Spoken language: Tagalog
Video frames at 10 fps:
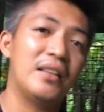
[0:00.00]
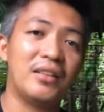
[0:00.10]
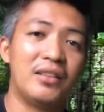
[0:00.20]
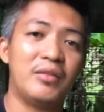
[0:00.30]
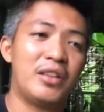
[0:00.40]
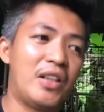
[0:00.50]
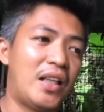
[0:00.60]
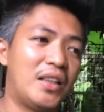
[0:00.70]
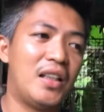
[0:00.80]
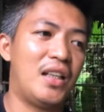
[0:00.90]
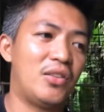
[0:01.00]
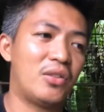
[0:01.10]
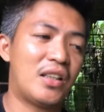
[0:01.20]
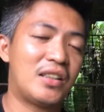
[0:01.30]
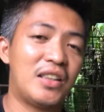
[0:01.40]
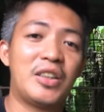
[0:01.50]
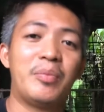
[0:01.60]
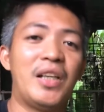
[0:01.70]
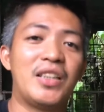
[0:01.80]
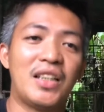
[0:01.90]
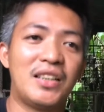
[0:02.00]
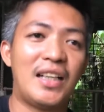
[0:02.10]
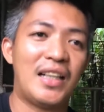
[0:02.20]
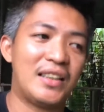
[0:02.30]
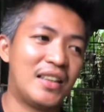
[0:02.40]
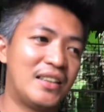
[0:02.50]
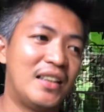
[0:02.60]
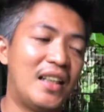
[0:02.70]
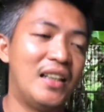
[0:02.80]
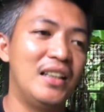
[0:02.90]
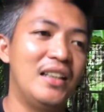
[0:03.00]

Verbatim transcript: Na ganyan natin na ituring sa special sa atin kasi nga